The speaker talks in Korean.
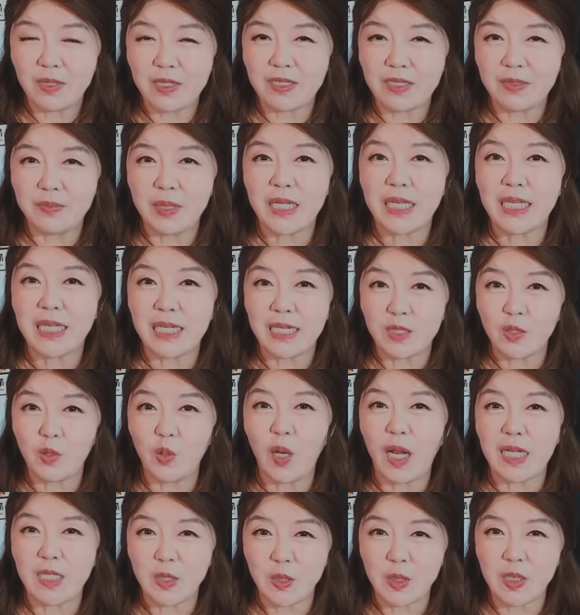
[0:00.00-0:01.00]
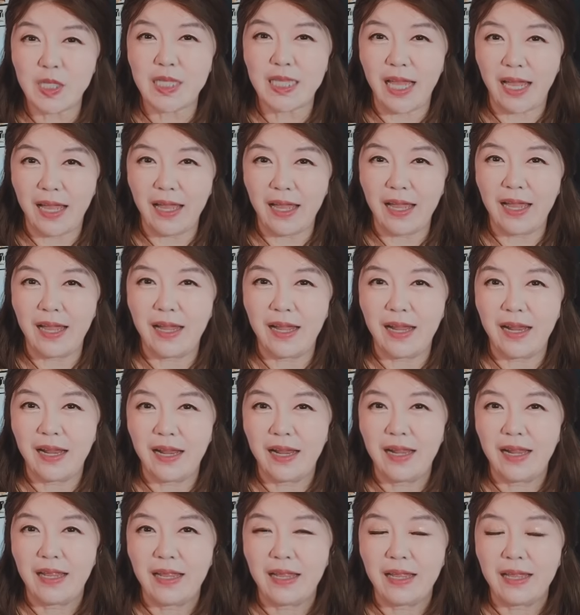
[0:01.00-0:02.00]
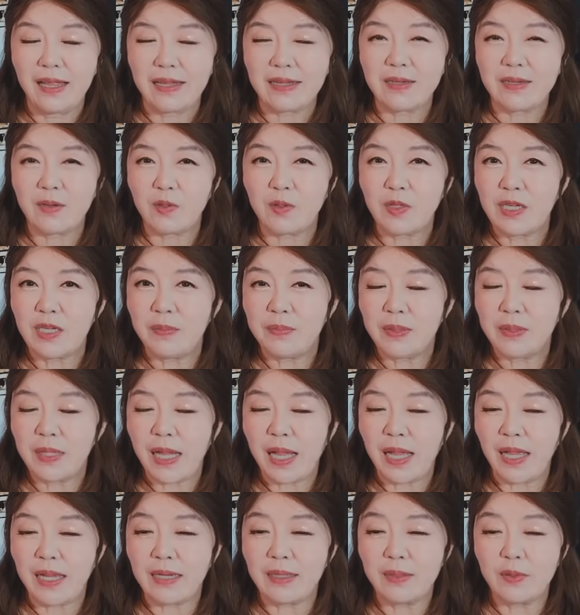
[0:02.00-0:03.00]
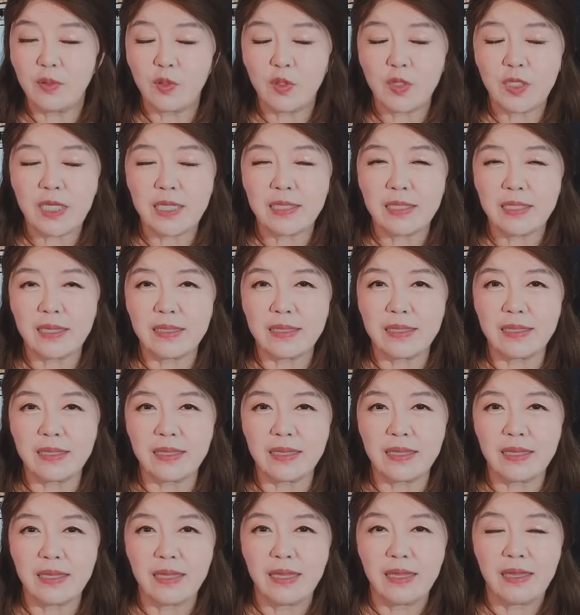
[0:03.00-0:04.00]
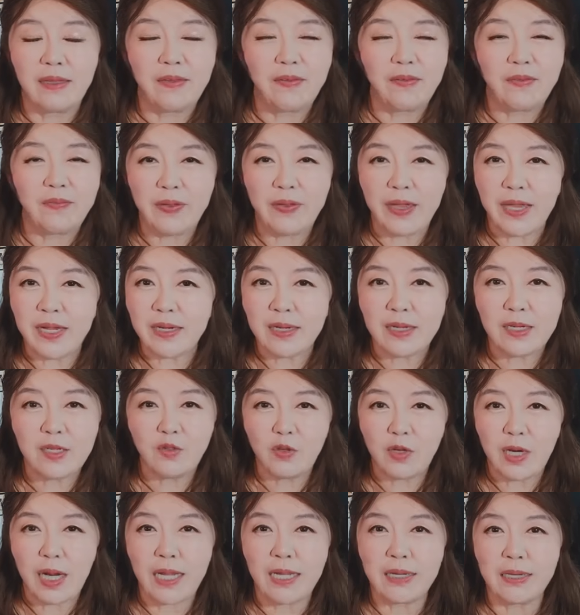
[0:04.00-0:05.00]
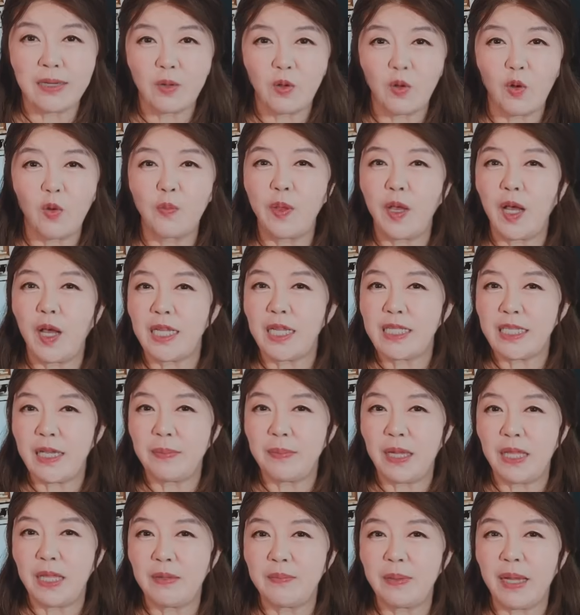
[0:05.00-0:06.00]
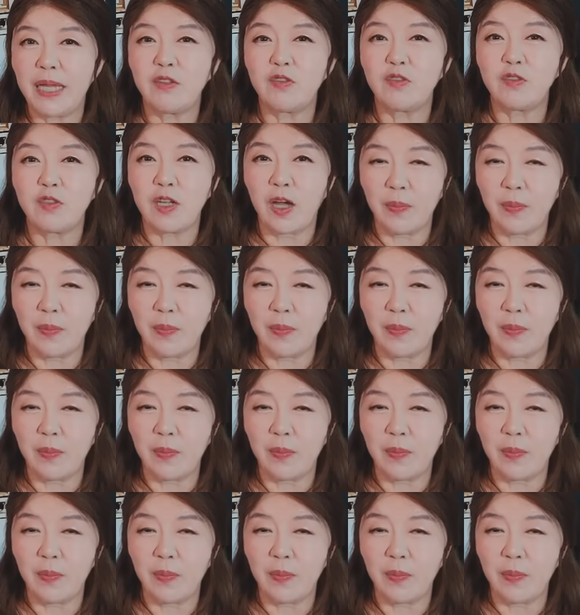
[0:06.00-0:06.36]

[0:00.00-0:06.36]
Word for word: 있으면 기소할 수 있다. 그리고 트럼프가 이런 도시에서는 fair trial, 공평한 재판을 받을 수